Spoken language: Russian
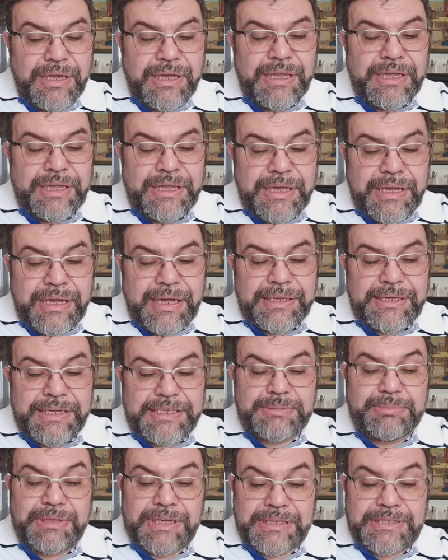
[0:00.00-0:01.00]
Я
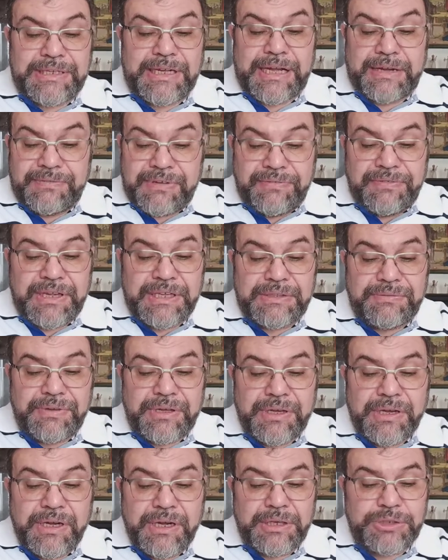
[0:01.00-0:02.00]
есть лоза, вы
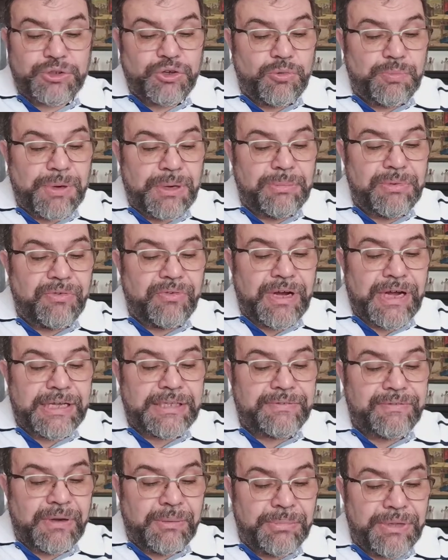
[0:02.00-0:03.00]
ветви, кто
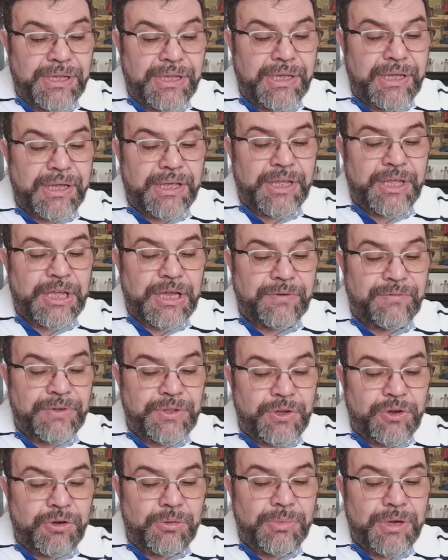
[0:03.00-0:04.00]
пребывает во мне, и я в
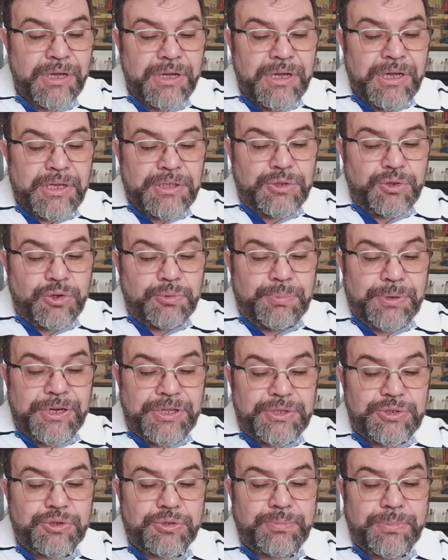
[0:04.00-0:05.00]
нем, тот
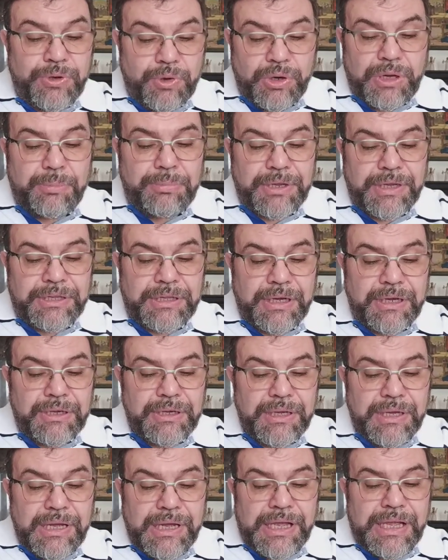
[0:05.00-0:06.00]
принесет много плода.
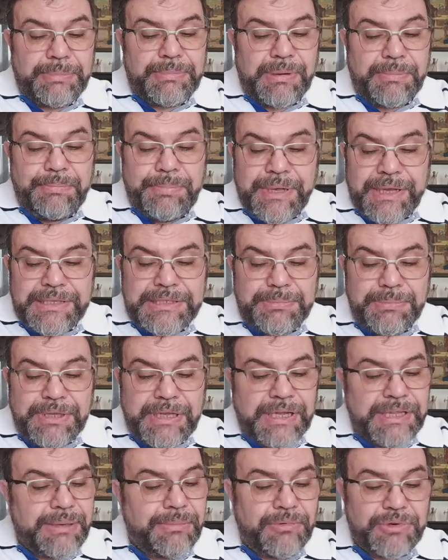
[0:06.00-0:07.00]
Ибо без
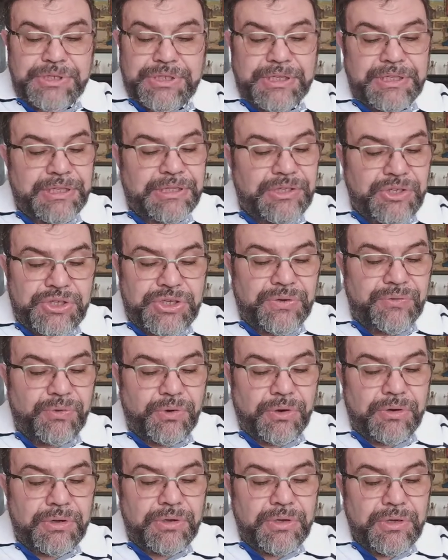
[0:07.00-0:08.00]
меня не можете делать
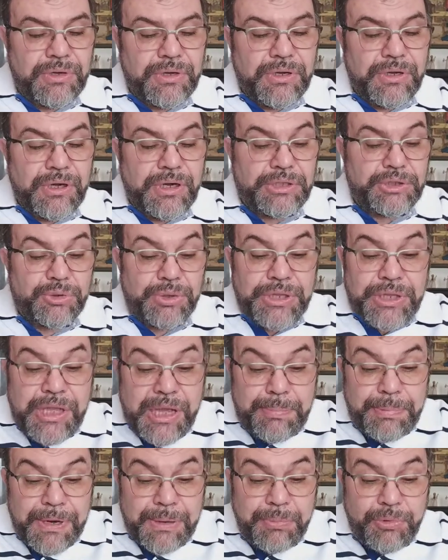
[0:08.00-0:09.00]
ничего. Кто
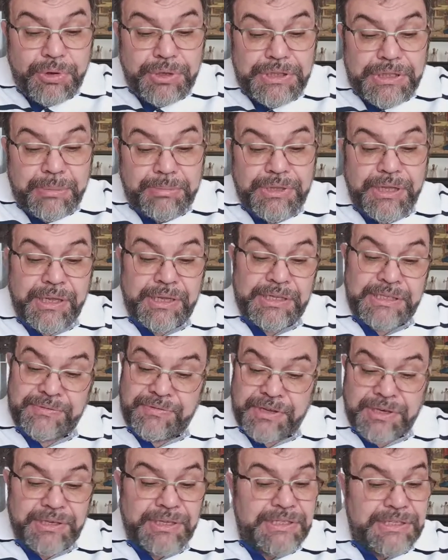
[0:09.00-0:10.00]
не прибудет на мне,
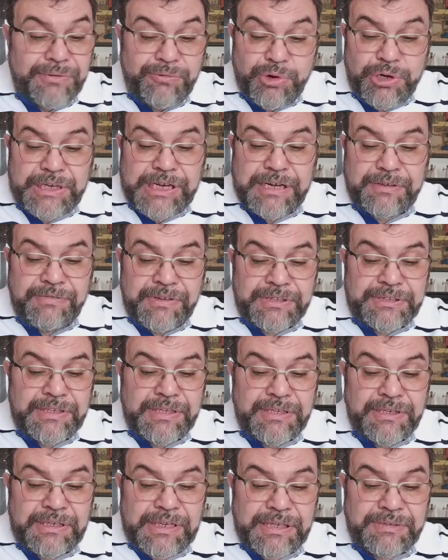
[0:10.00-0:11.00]
извергнется вон, как ветвь,
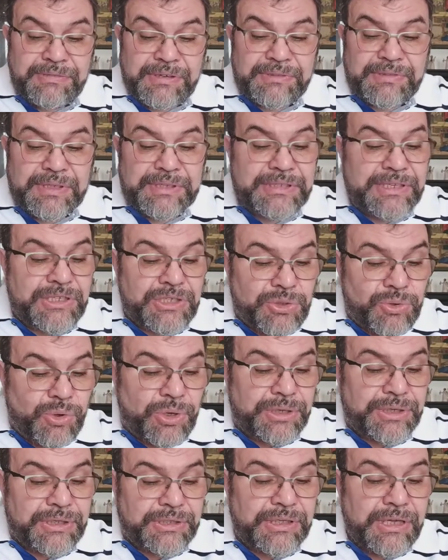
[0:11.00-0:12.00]
э, как ветвь и
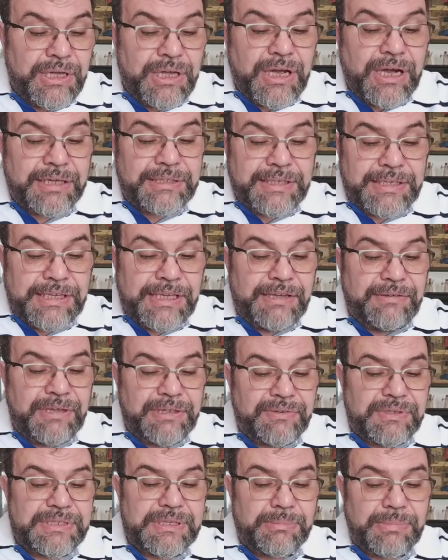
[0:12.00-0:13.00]
засохнет. А такие
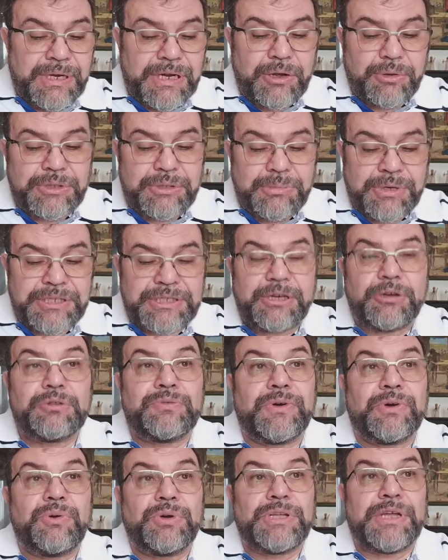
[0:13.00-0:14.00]
ветви собирают и
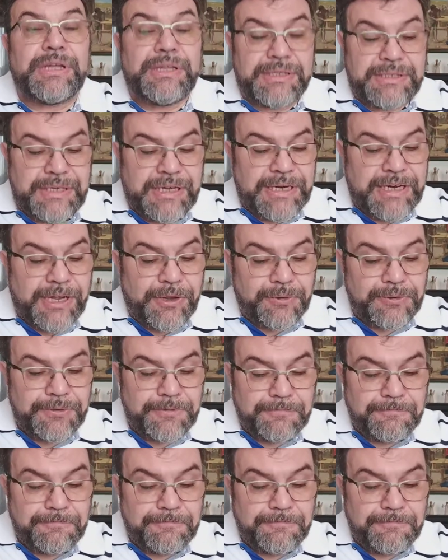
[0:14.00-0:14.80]
бросают в огонь, и они сгорают.